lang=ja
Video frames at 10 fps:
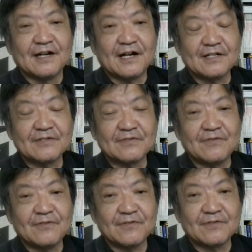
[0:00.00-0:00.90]
あ
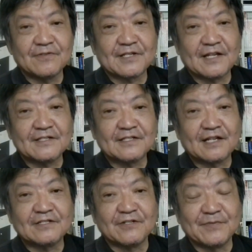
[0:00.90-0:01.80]
の団
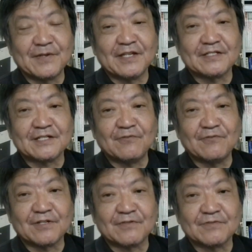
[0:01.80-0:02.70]
体のイメージが
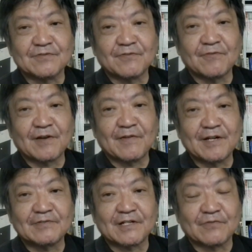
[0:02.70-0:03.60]
大きく損なわ
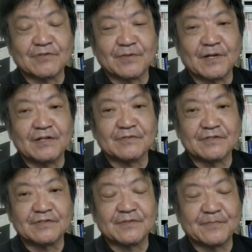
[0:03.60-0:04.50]
れる可能性もあるん
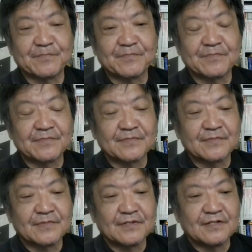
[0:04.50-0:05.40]
ですよ。
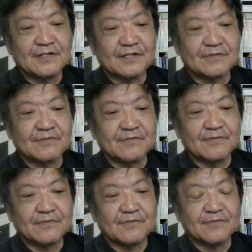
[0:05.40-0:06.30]
あ
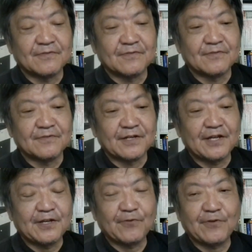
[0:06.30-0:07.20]
の
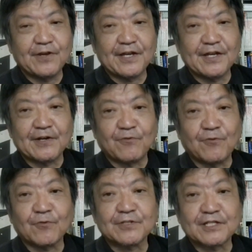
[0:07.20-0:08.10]
栄養映画を
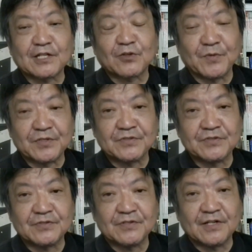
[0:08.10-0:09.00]
誇ってきたと思います
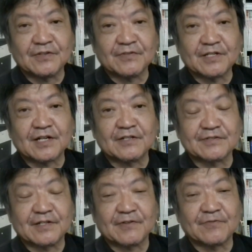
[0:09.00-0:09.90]
あの宝
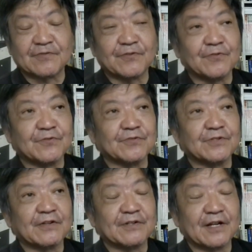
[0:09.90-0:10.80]
塚この
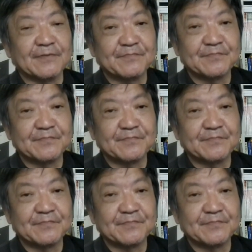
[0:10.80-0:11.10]
40年ぐらい。